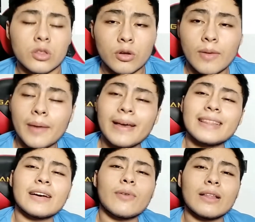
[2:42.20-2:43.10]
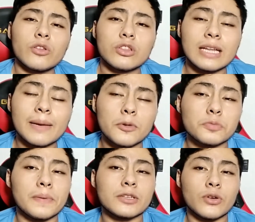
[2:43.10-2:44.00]
Normalmente cuando
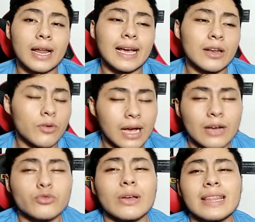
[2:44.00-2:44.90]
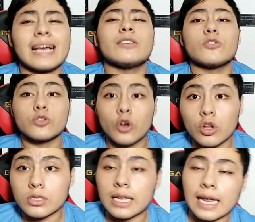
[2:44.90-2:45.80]
tenemos personas que nos causan daños no
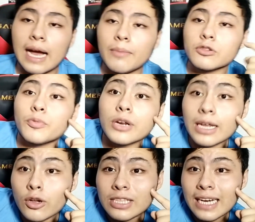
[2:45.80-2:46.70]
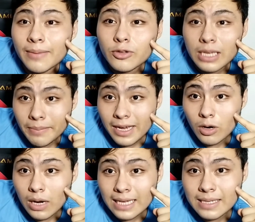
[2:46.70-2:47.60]
nos alejamos porque no tenemos
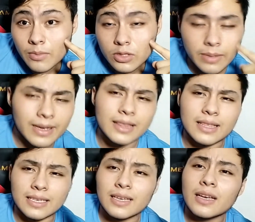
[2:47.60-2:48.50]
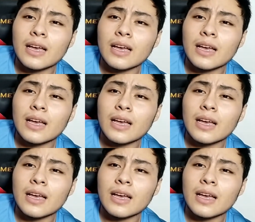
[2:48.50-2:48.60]
amigos lastimosamente.